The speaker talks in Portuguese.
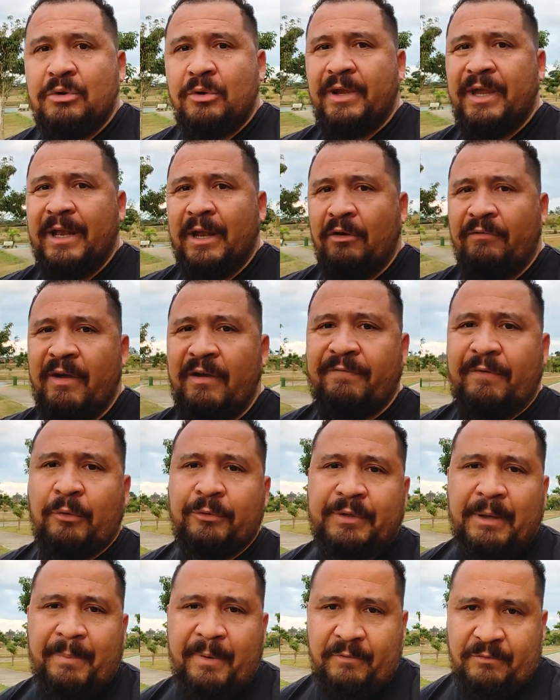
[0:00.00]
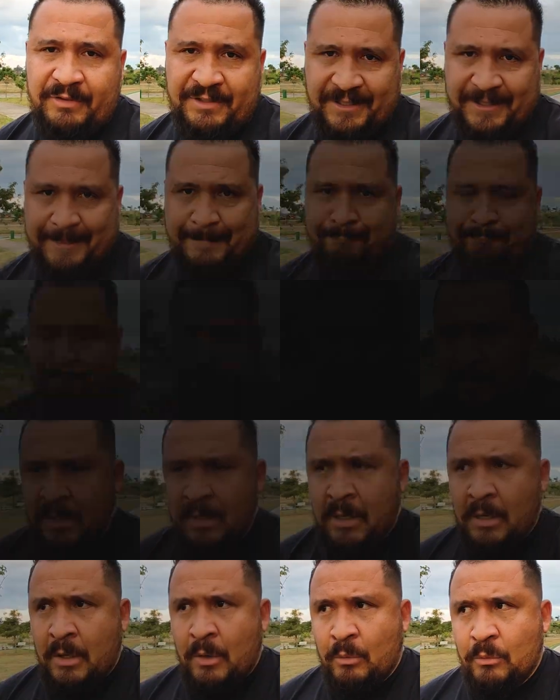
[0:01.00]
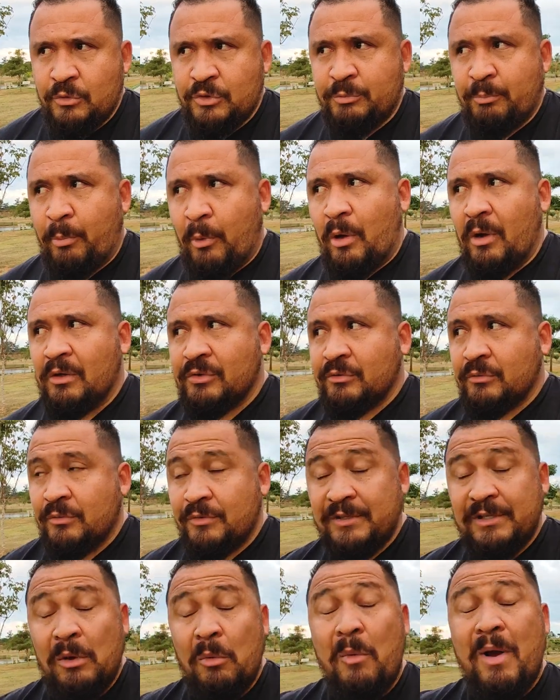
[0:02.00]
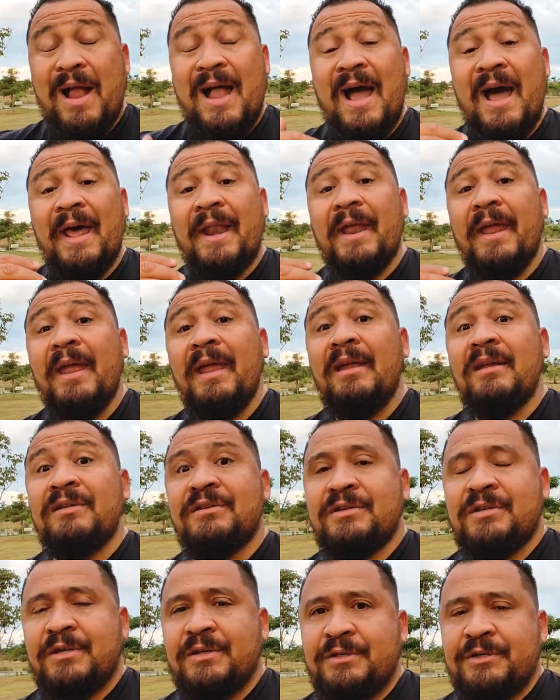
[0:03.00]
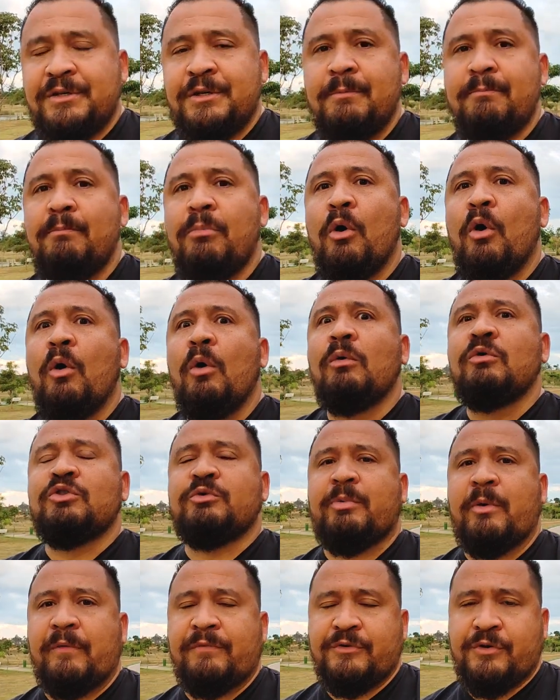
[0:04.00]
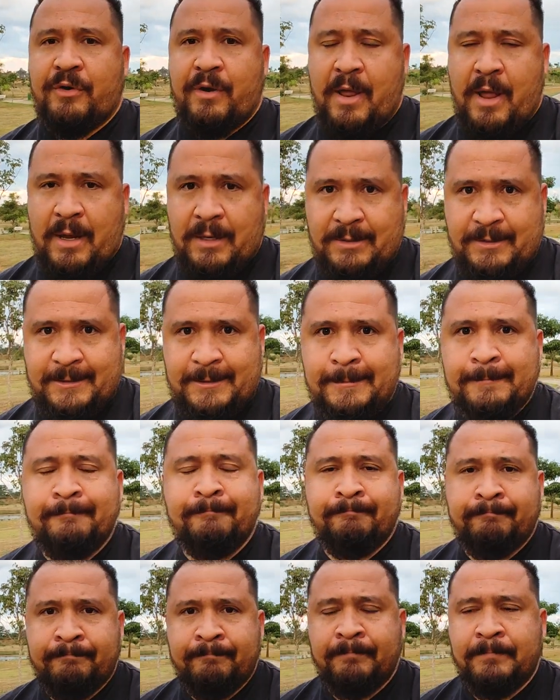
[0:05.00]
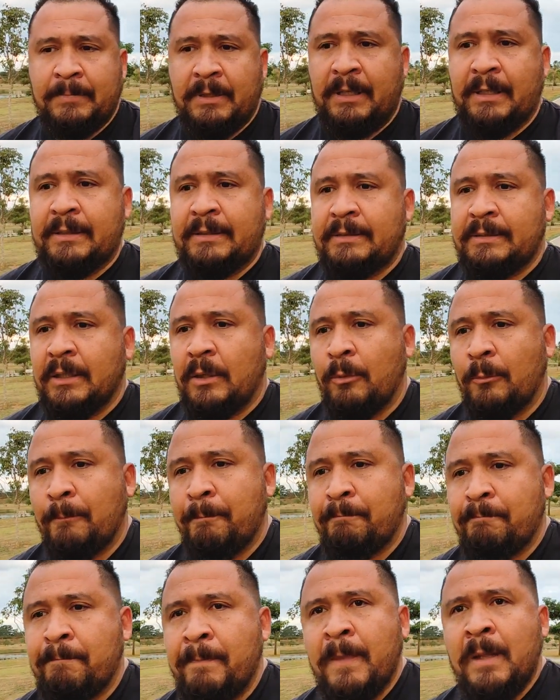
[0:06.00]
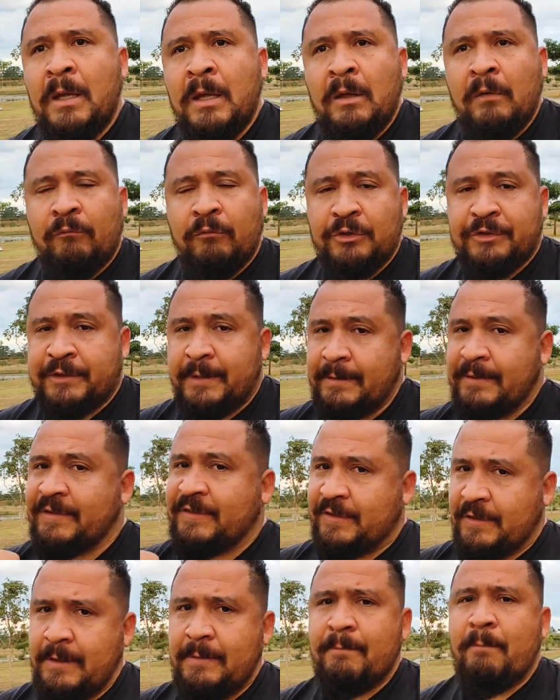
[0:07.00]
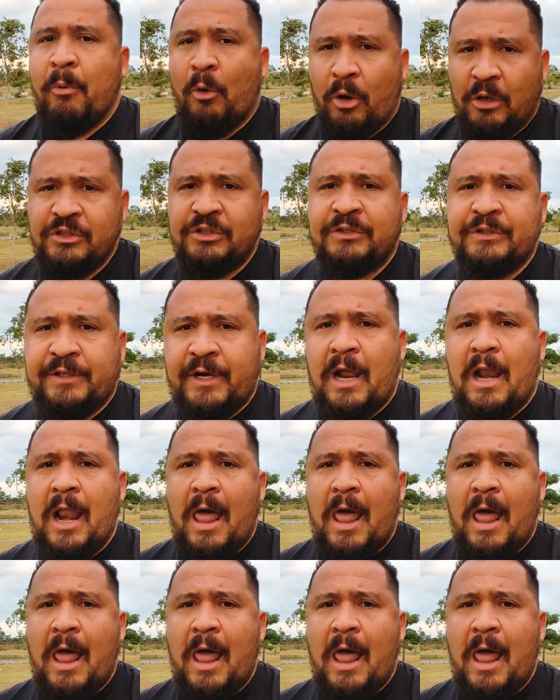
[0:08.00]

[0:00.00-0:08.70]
é o que não vai faltar para você. Os postos são carentes de bons profissionais. Né? Então, você sim pode entrar